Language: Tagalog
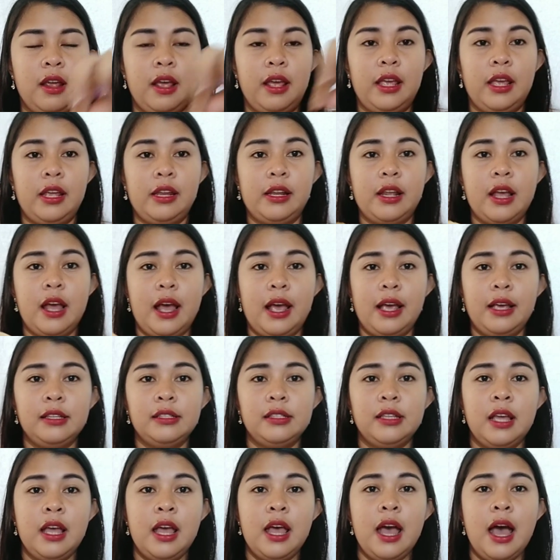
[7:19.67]
Ayan,
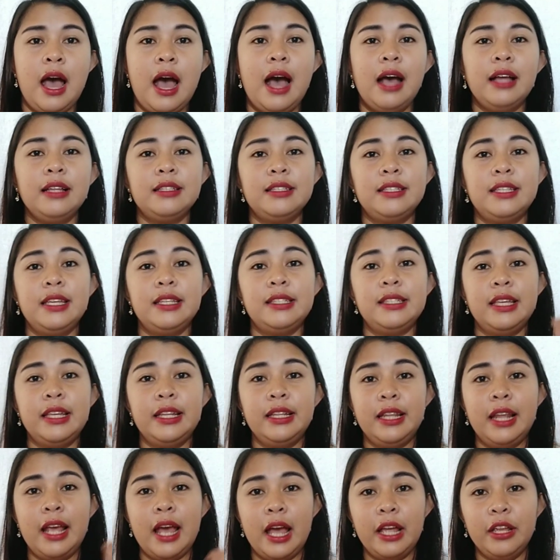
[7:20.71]
guys. At
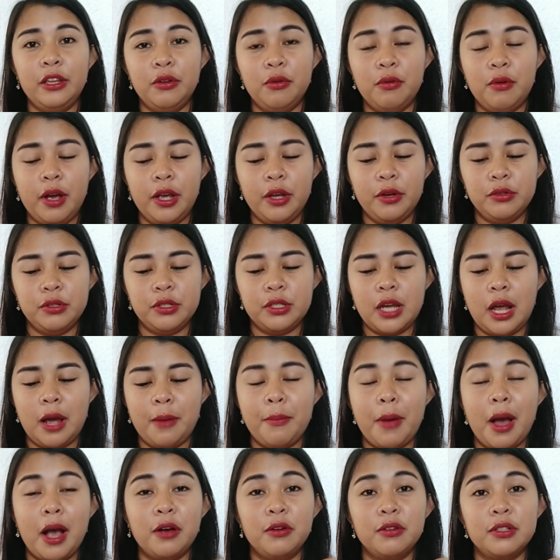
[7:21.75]
sisindihan nyo ngayon
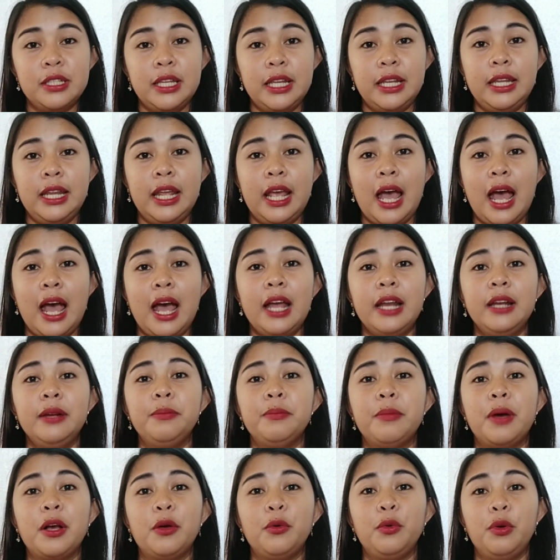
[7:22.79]
siya. Bago
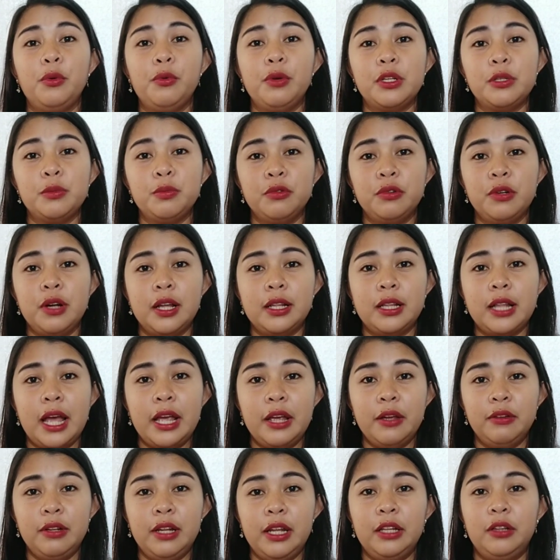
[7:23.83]
sindihan, magwiwish muna
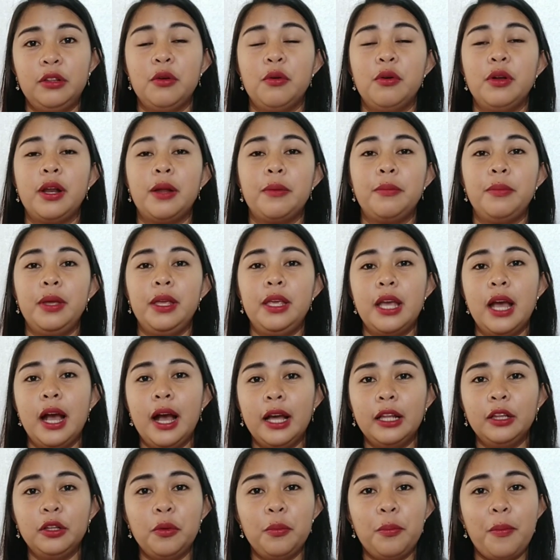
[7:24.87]
tayo dito na
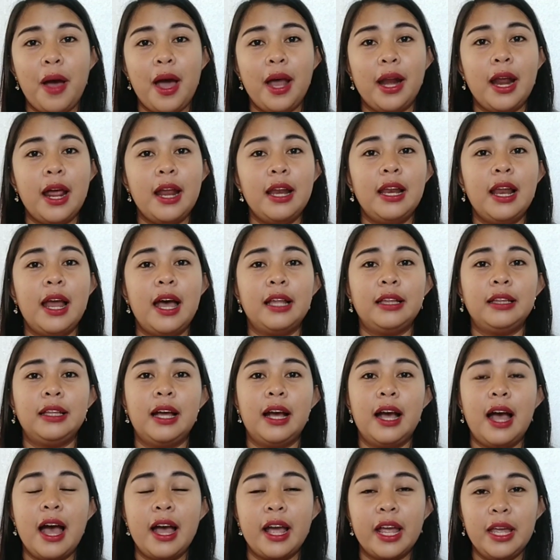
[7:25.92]
bigyan katuparan lahat
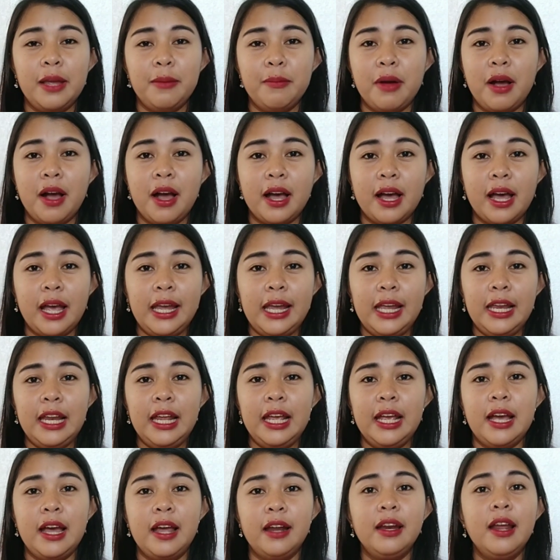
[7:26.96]
ng aking mga
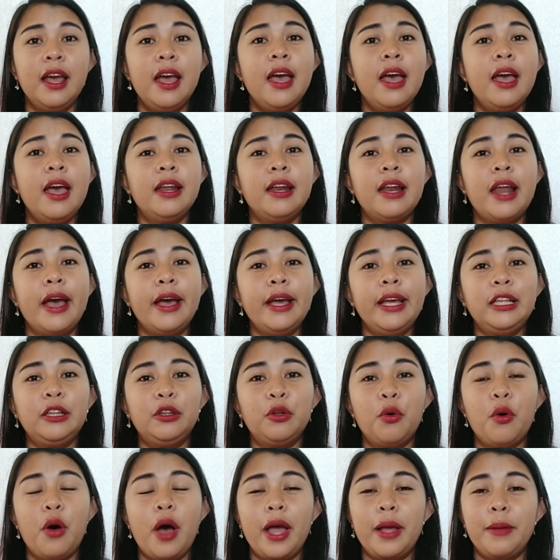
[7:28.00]
kahilingan na
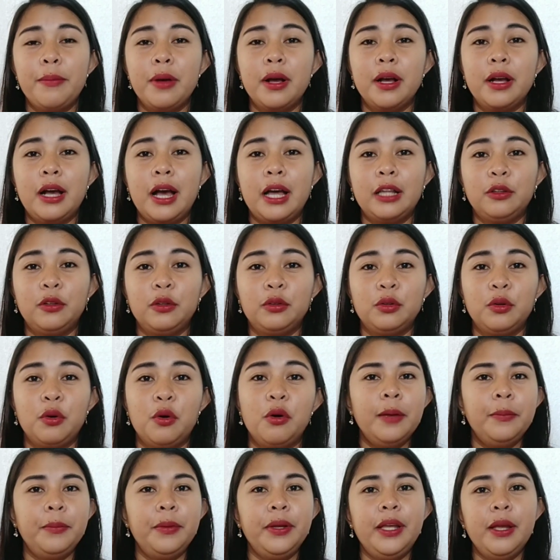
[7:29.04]
ito ay
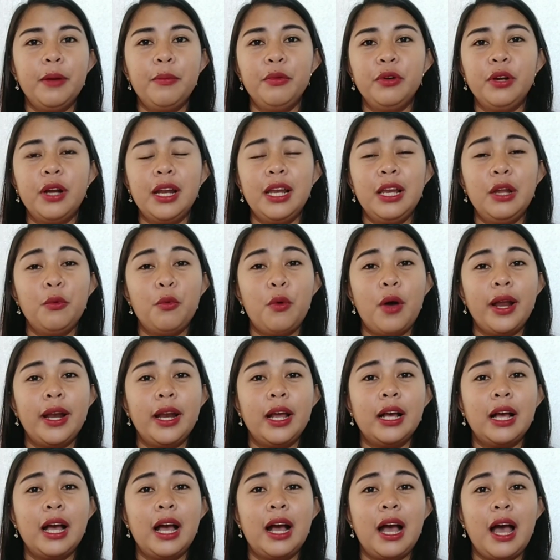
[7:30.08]
magkatotoo. Bigyan mo ng
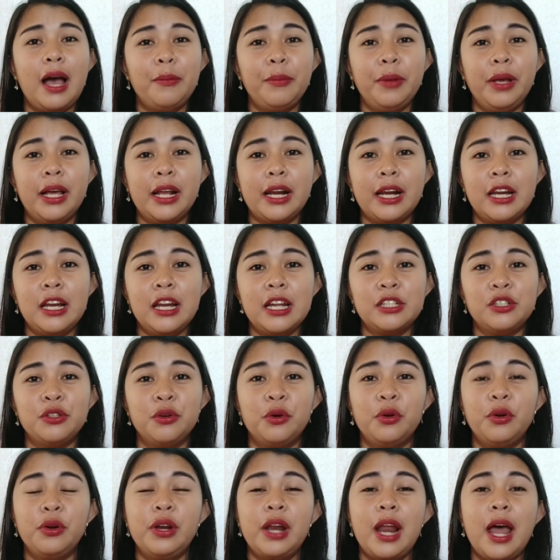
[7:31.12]
liwanag ang aming
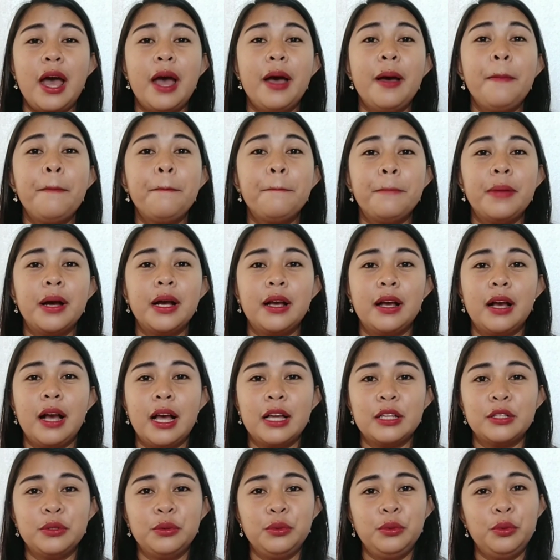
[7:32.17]
relasyon na
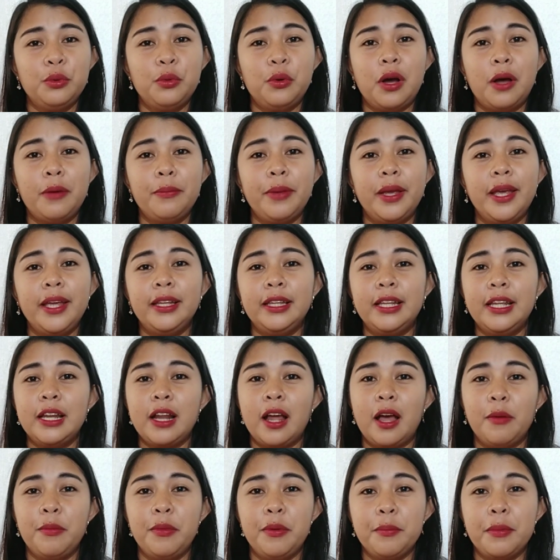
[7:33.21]
magkasundo kami,
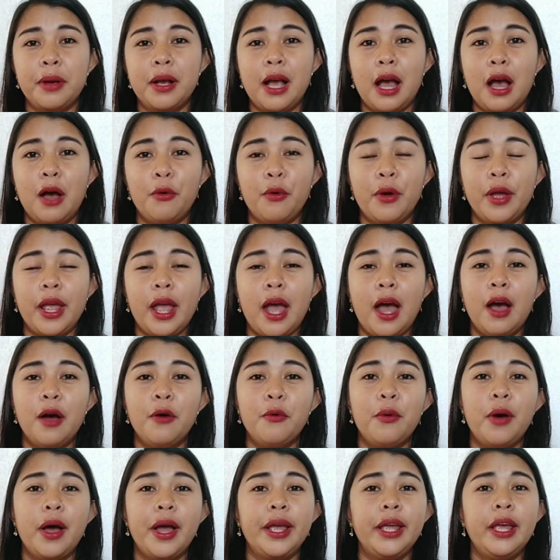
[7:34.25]
hindi na kami
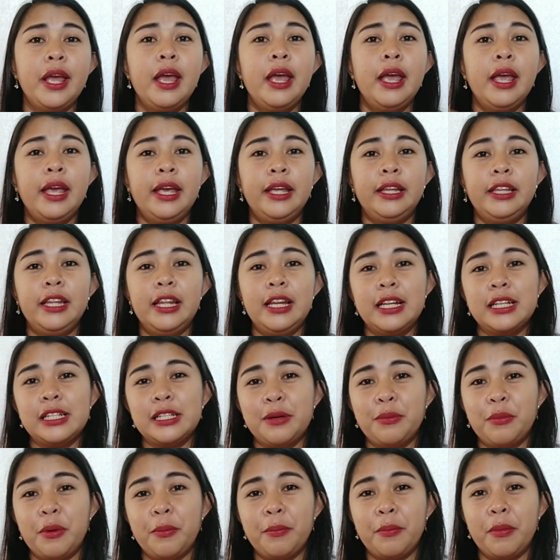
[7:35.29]
mag-away-away, hindi na
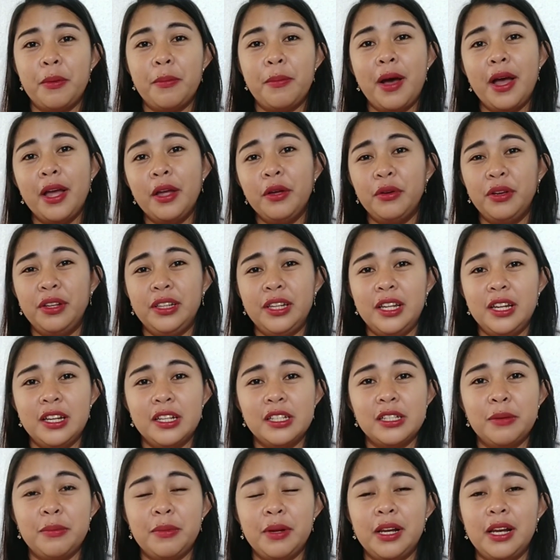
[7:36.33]
siya mambabayo. hindi
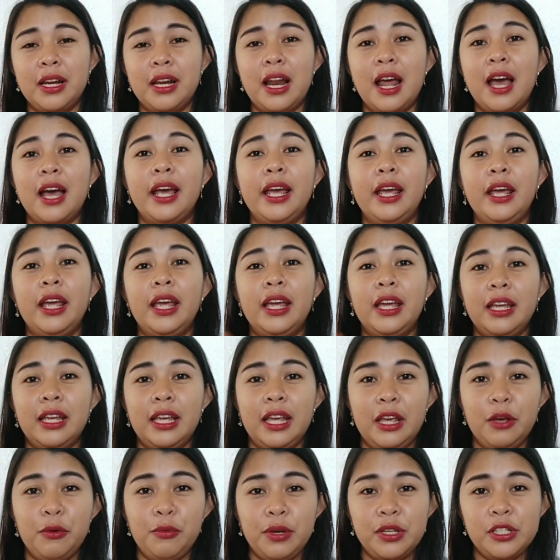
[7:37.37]
na siya manlalaki
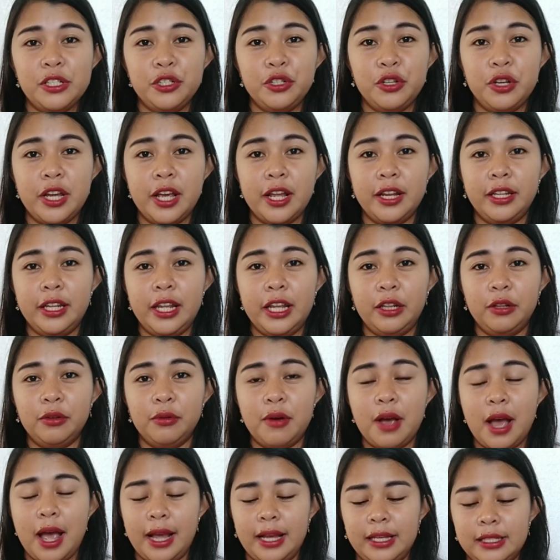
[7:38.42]
I-wish nyo yan
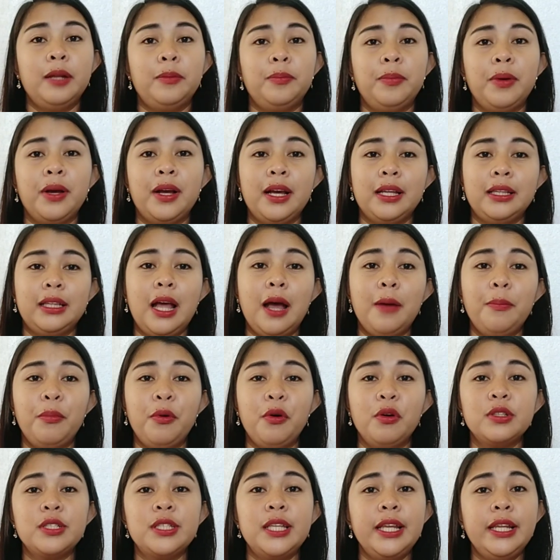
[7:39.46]
dito guys. At
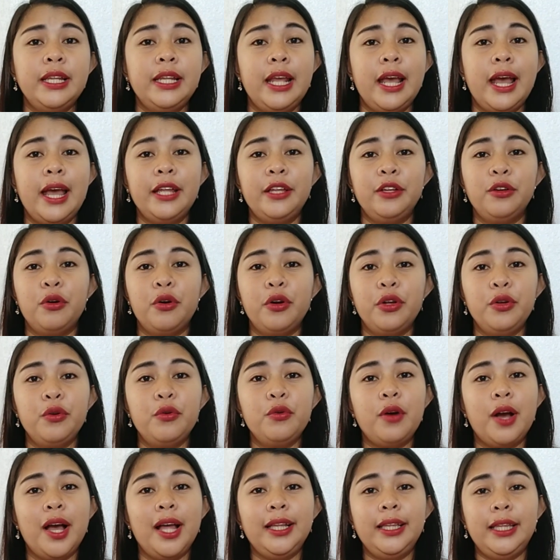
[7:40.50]
pagkatapos, sindihan nyo
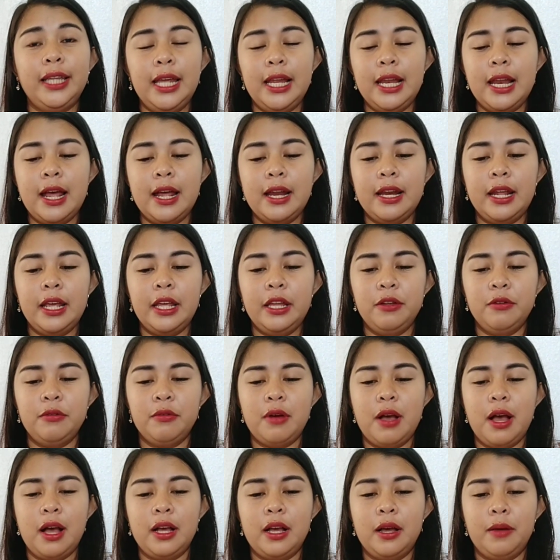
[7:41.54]
yung kandila na
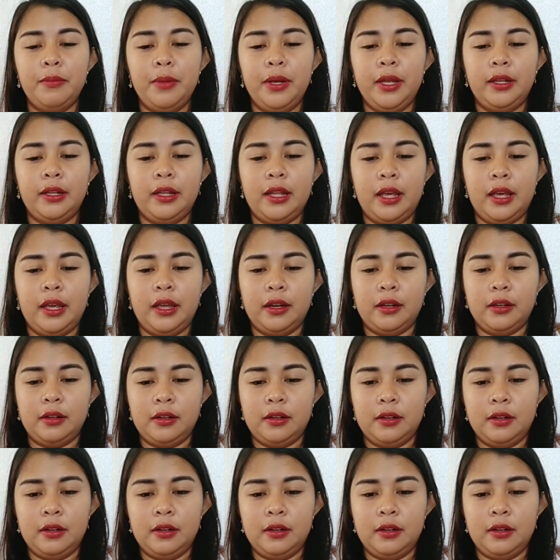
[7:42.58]
inyong gagamitin.